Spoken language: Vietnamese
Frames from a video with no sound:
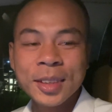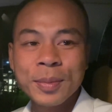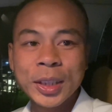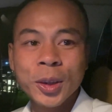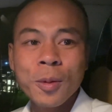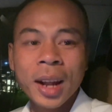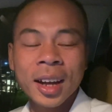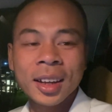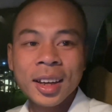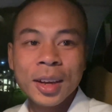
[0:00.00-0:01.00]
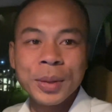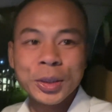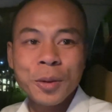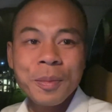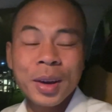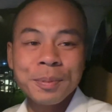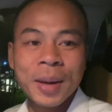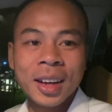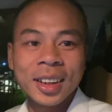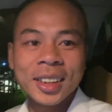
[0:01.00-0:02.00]
mình chúc rằng mình chúc mơ
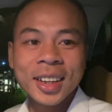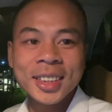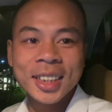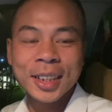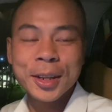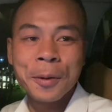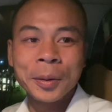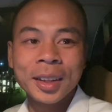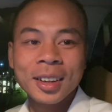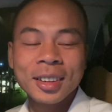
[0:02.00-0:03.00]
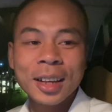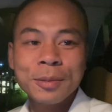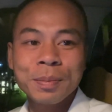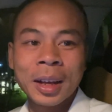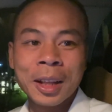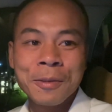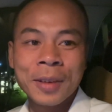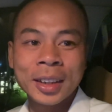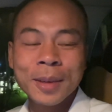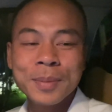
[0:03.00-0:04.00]
mừng là những anh chị đã đầu tư đất Bảo Lộc
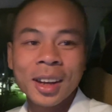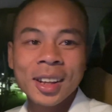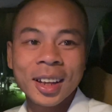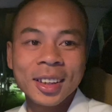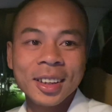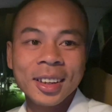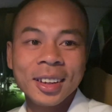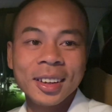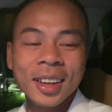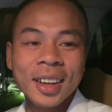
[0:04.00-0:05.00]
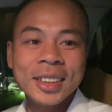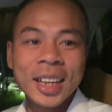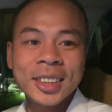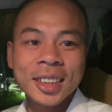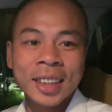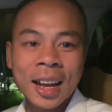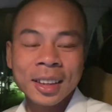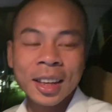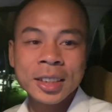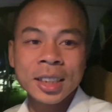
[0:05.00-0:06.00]
và sắp tới này thì giá trị
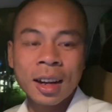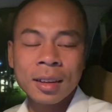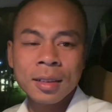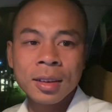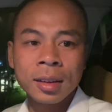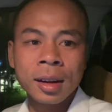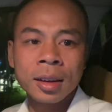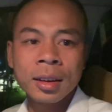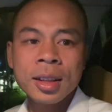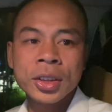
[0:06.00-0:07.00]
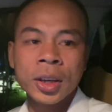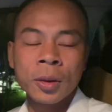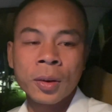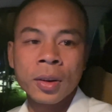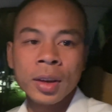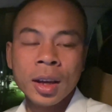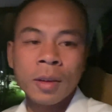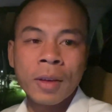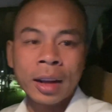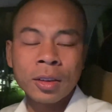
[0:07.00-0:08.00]
tăng thì anh chị đã hưởng lợi rất là nhiều rồi
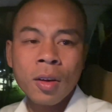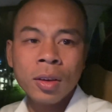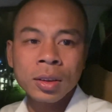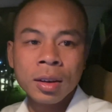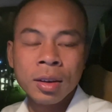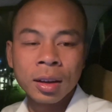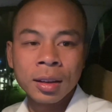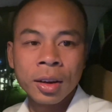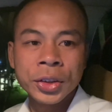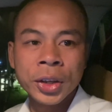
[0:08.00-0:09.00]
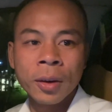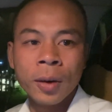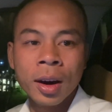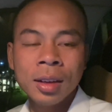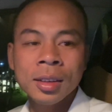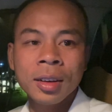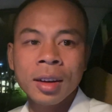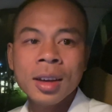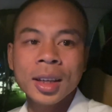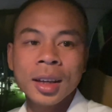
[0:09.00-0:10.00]
và nó còn hưởng lợi nhiều hơn
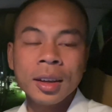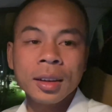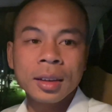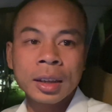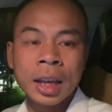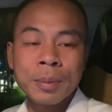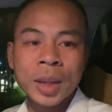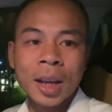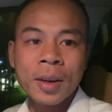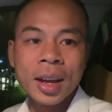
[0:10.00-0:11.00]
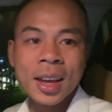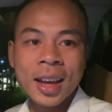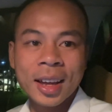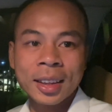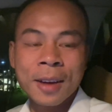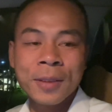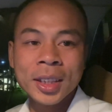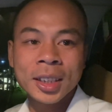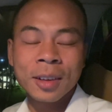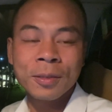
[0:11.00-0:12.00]
nữa kèm theo cái hạ tầng
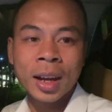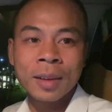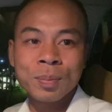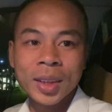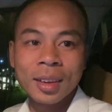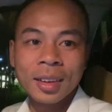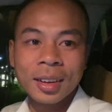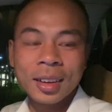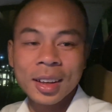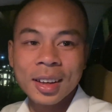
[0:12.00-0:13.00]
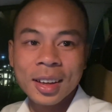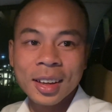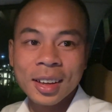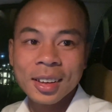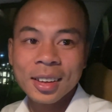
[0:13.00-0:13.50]
phát triển và cái cái cái